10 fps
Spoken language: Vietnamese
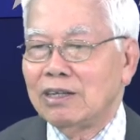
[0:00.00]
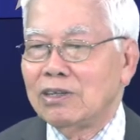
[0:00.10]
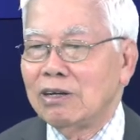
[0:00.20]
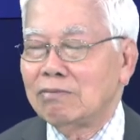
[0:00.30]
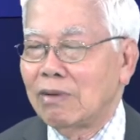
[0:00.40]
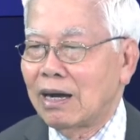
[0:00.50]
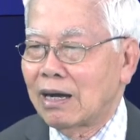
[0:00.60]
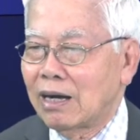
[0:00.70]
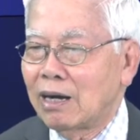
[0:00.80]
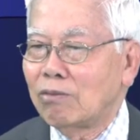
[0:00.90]
nhưng mà
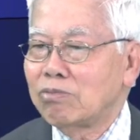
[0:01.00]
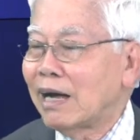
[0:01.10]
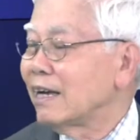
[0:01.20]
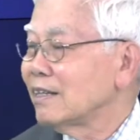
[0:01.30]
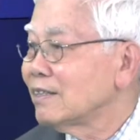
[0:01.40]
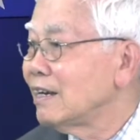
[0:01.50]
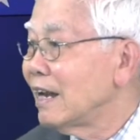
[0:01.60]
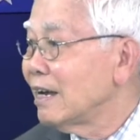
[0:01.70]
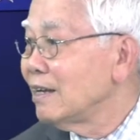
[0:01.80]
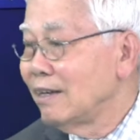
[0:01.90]
không ai tin ai